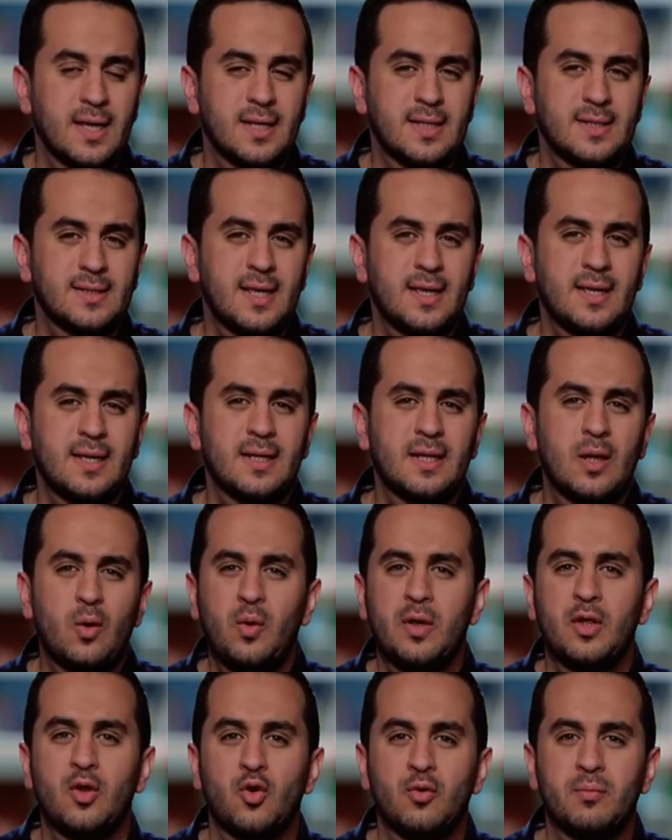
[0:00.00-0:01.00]
زي
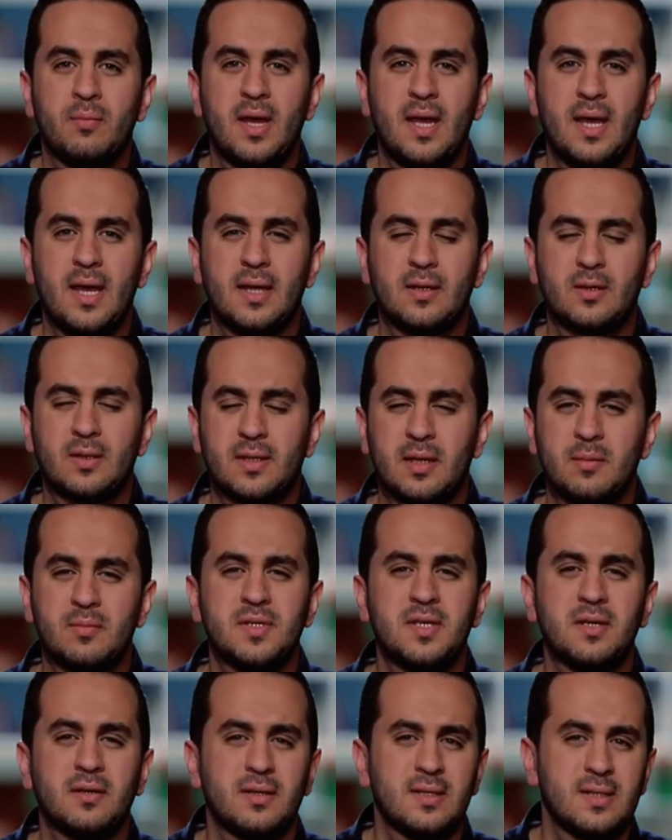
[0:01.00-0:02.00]
نوح الأمهات
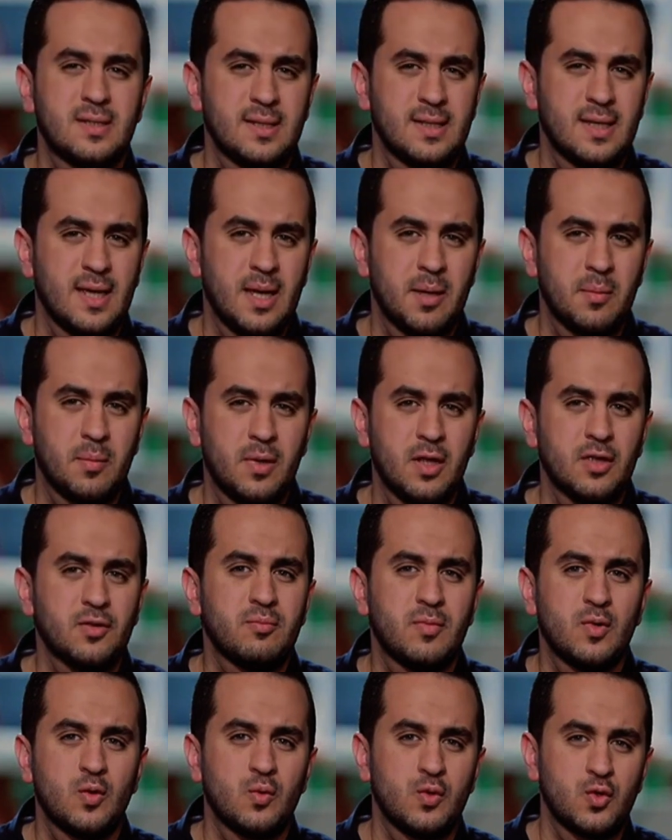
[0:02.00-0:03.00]
تمزيق الثياب
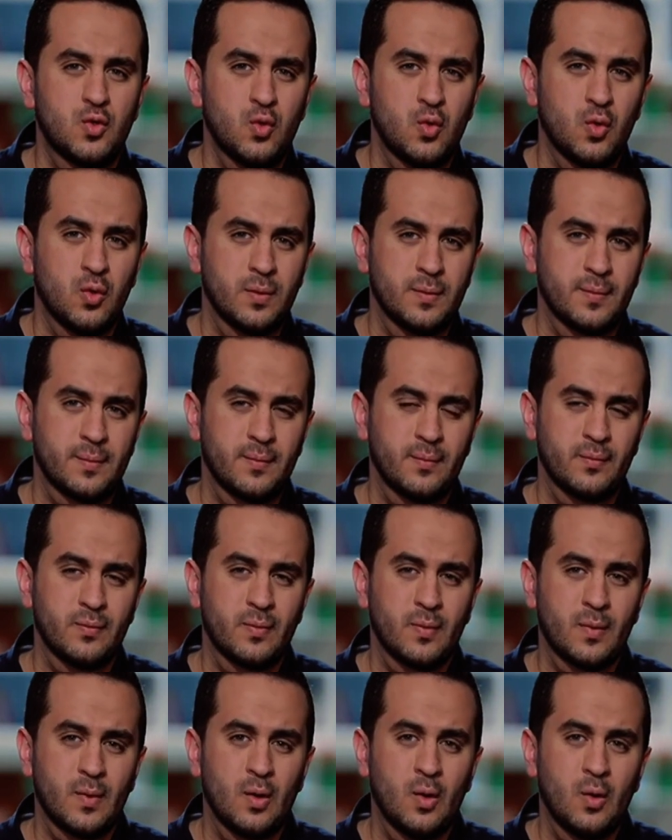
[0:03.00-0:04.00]
لطم الوجوه
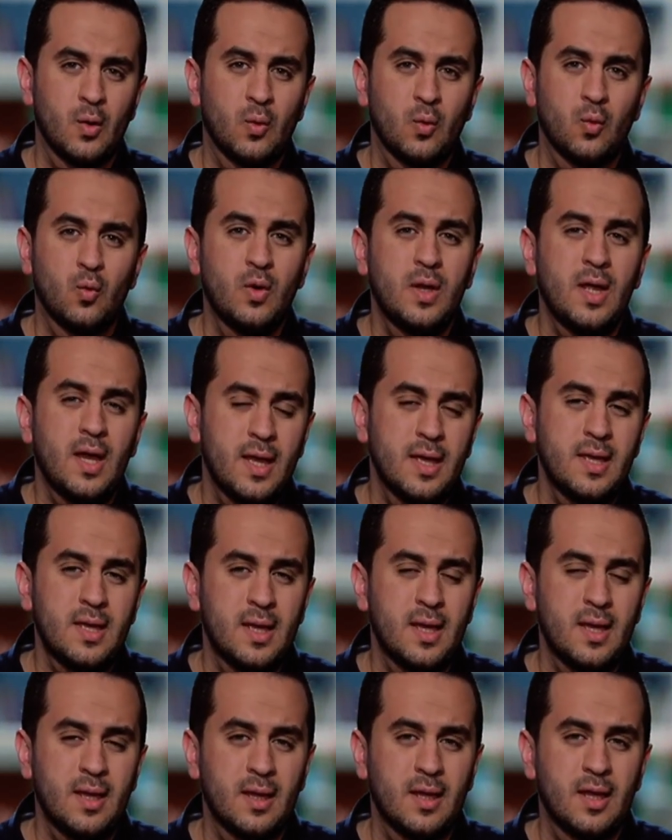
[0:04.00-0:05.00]

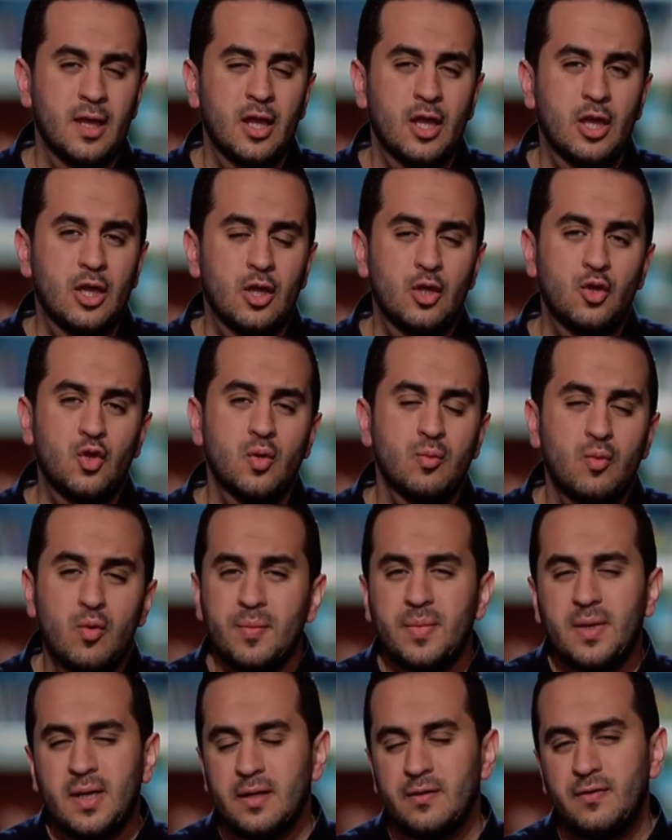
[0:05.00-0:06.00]
والحقيقة أنه
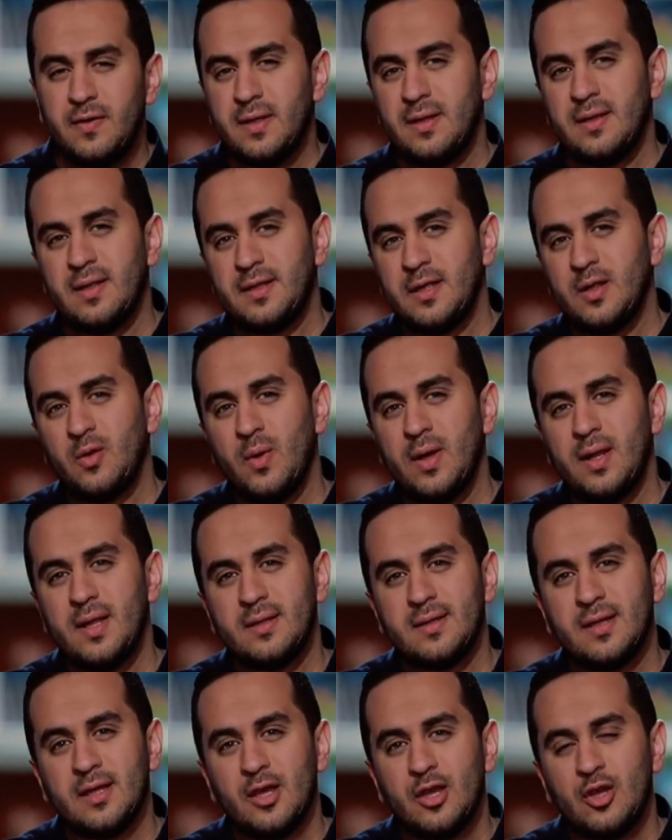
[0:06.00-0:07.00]
ممكن فتنة الولد
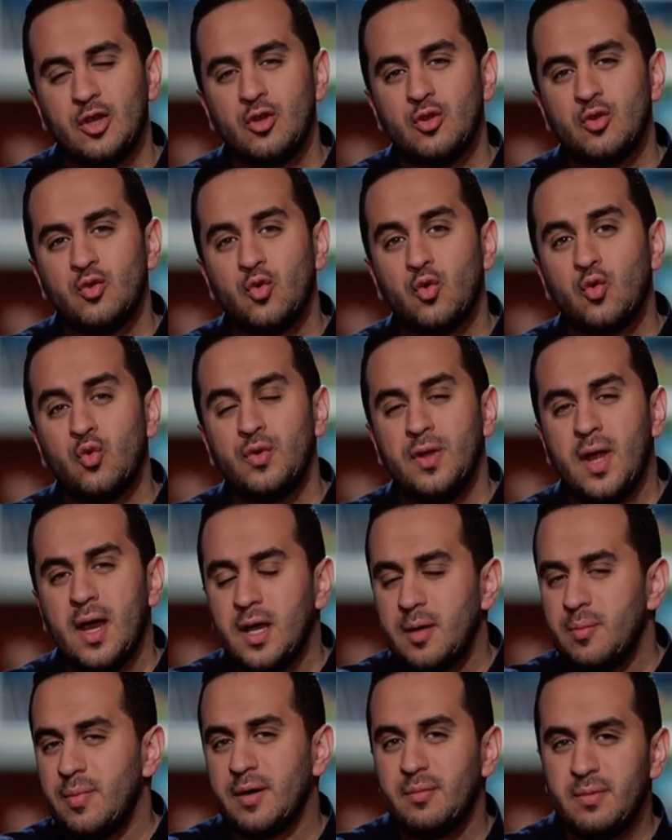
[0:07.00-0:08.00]
تكون
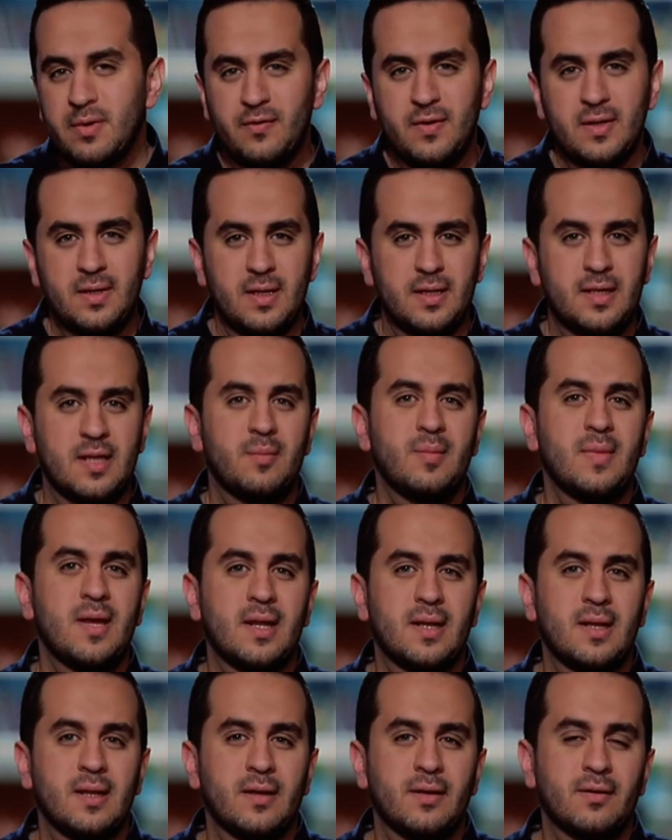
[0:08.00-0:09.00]
أكبر من فتنة
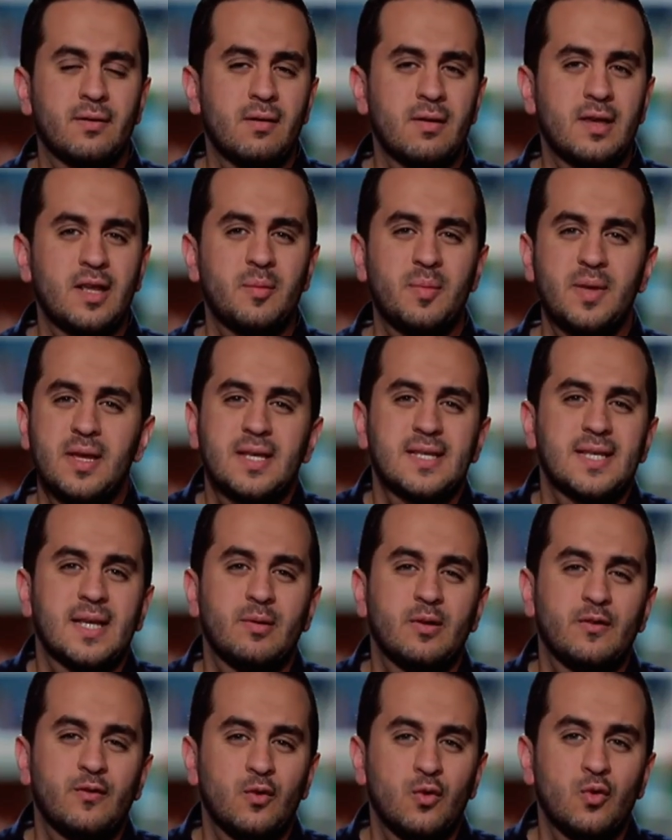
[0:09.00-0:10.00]
المال الراجل بيكسب
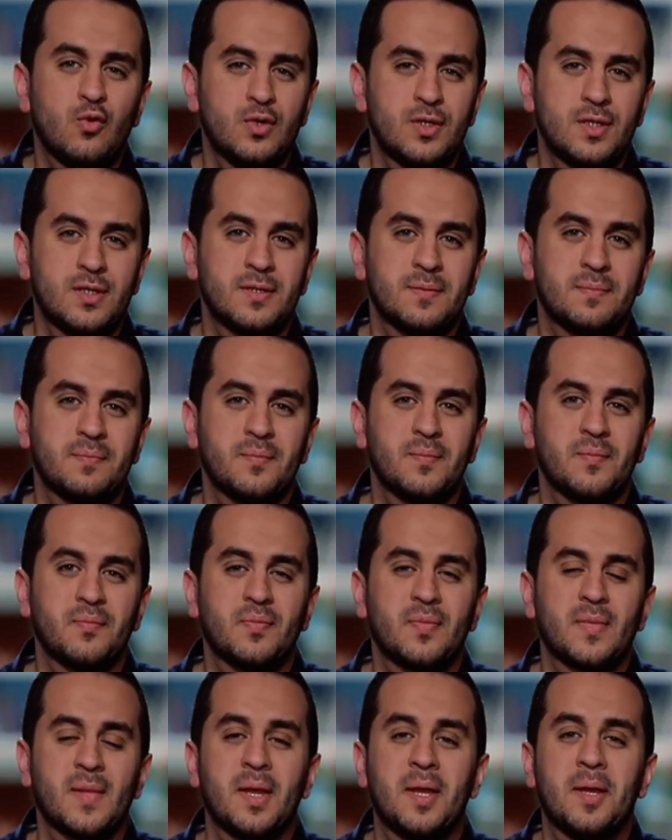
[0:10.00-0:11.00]
الفلوس
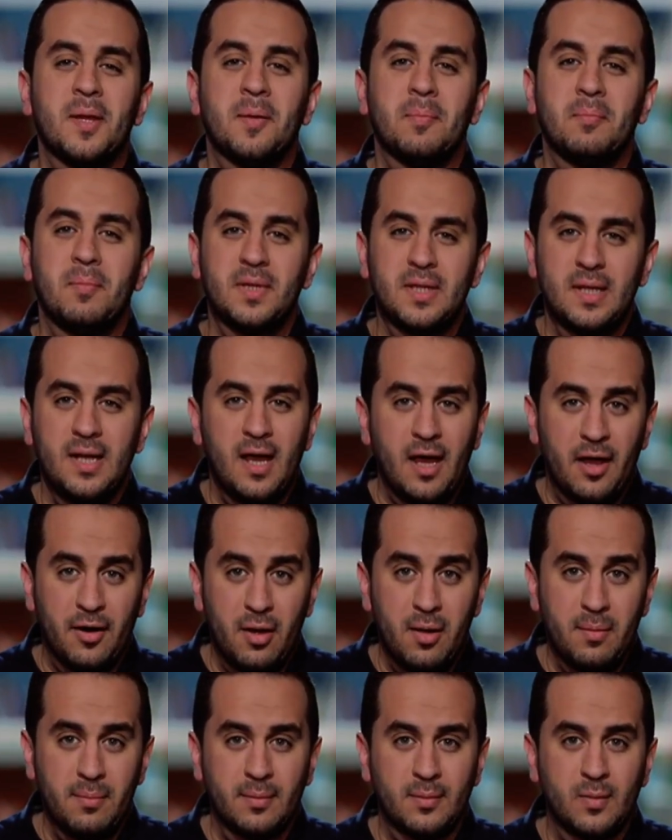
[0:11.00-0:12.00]
من
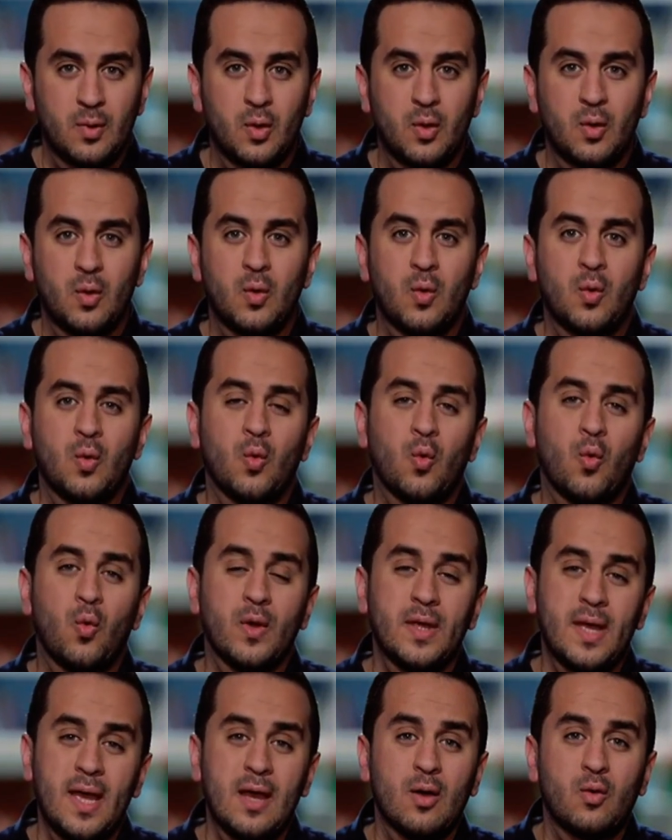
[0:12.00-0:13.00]
الحرام
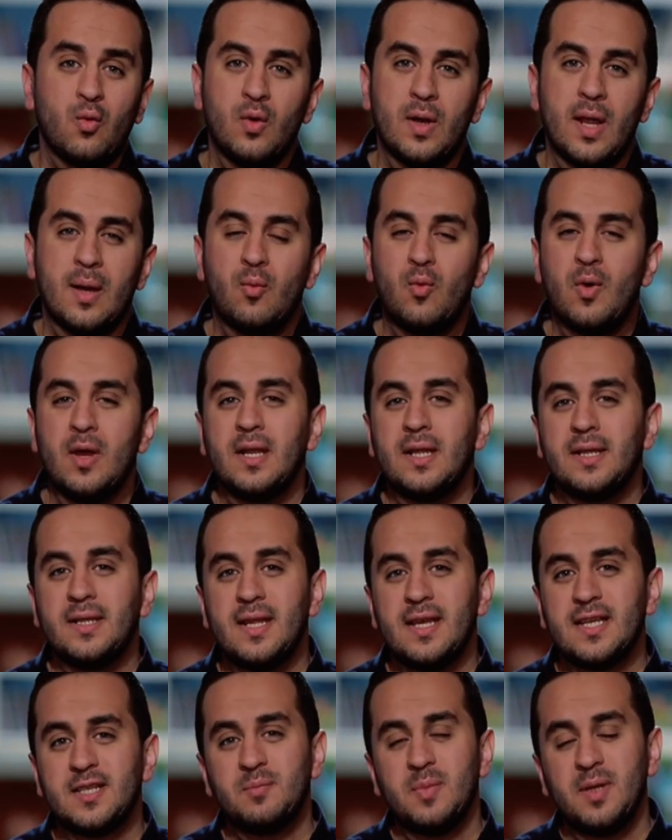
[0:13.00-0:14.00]
ويأكل أموال
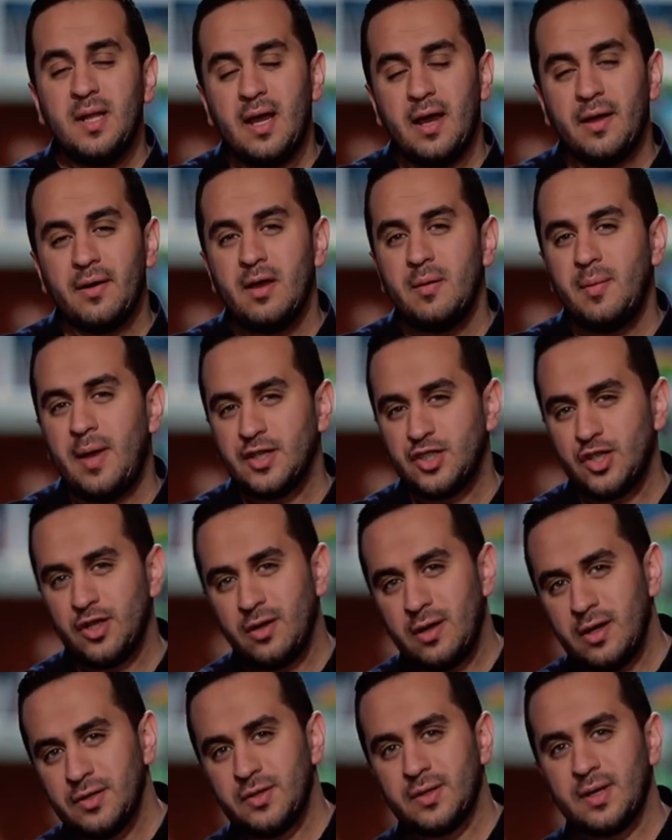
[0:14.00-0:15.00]
الناس بالحرام عشان
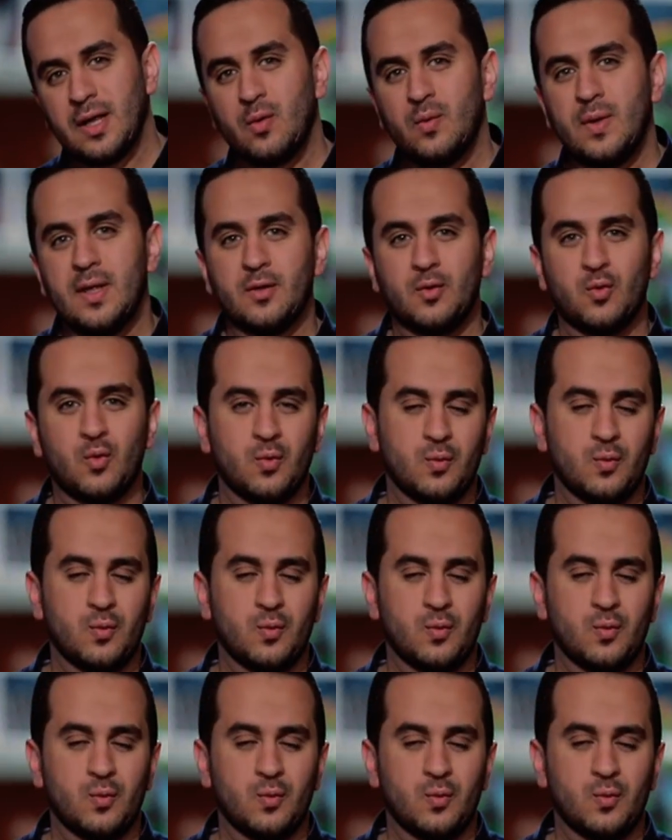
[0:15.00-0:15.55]
خاطر أولاده